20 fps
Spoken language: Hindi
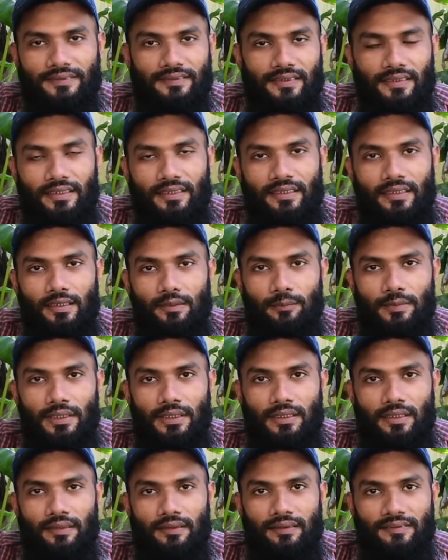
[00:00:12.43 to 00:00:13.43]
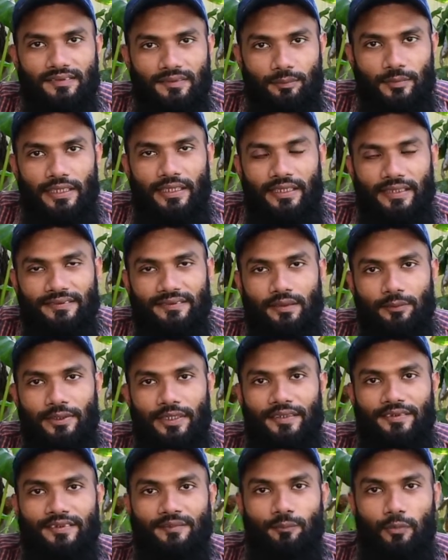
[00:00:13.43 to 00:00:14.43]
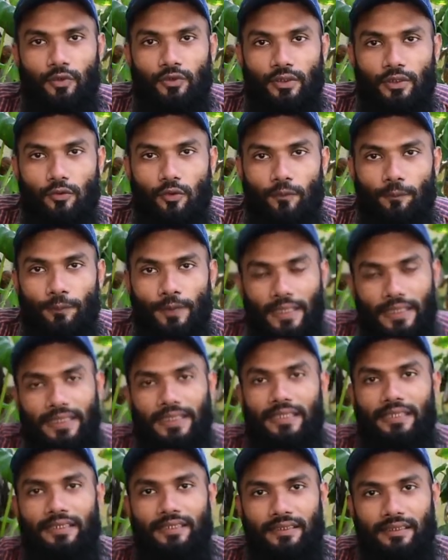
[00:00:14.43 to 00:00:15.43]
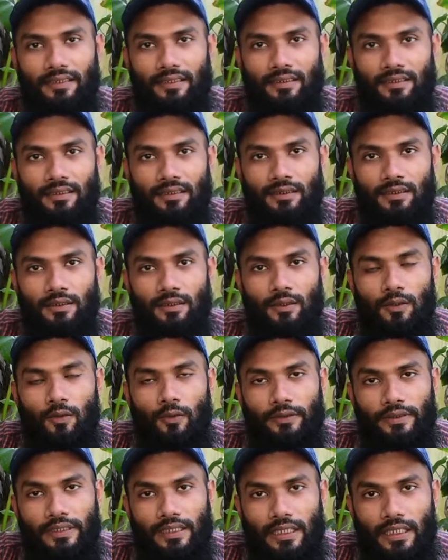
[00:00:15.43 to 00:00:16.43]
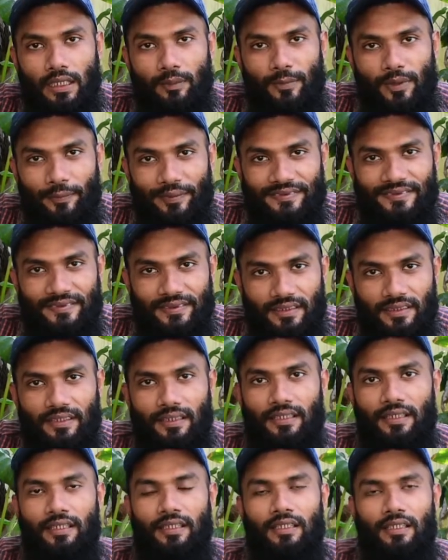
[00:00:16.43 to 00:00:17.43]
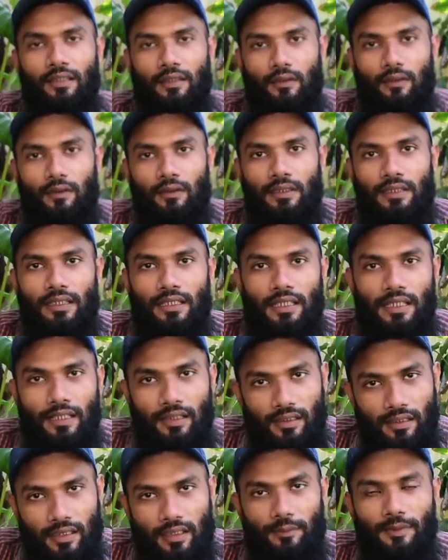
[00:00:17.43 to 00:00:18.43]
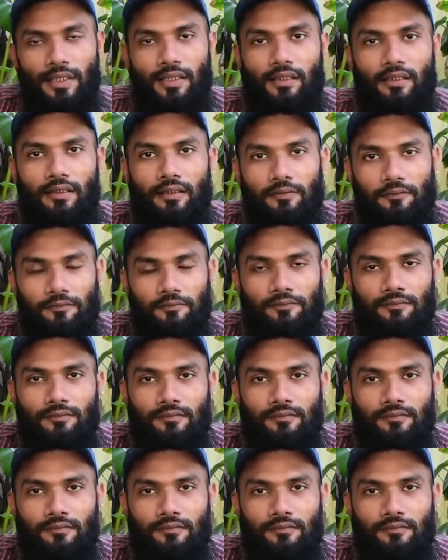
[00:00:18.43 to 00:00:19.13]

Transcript: ऐसा नहीं है बल्कि 10 महीने से मैंने इस पौधे को पानी नहीं दिया और ये अभी भी ज़िंदा है और हरा भरा है